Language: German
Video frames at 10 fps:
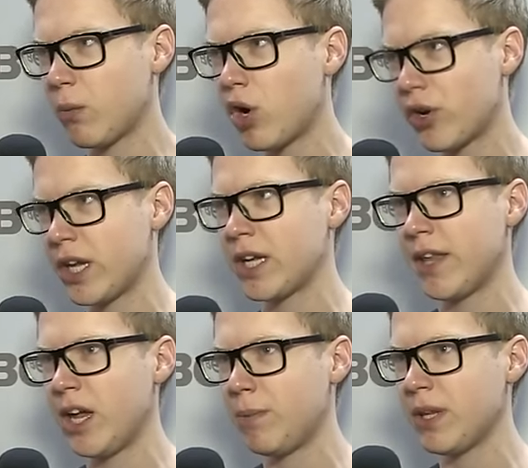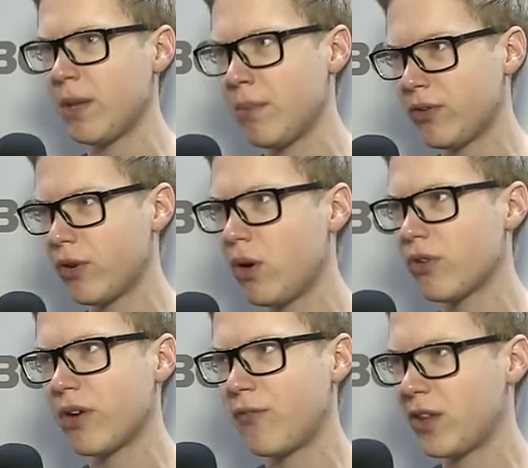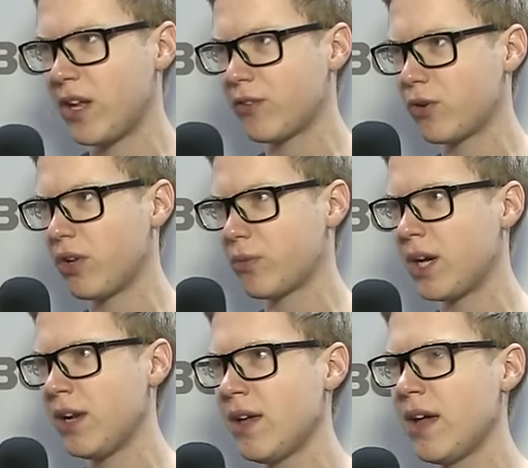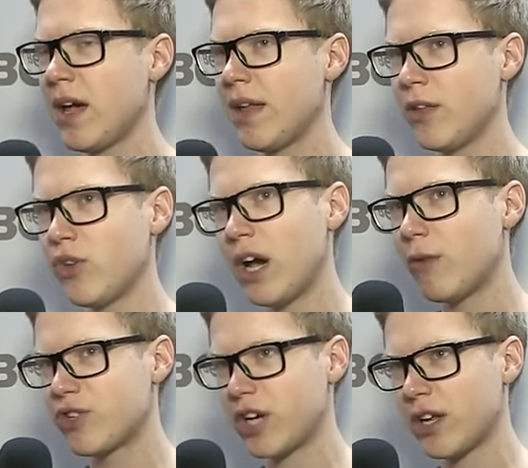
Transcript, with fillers: Spieler sind ebenfalls vom Einstieg des Vereins in den E-Sport begeistert.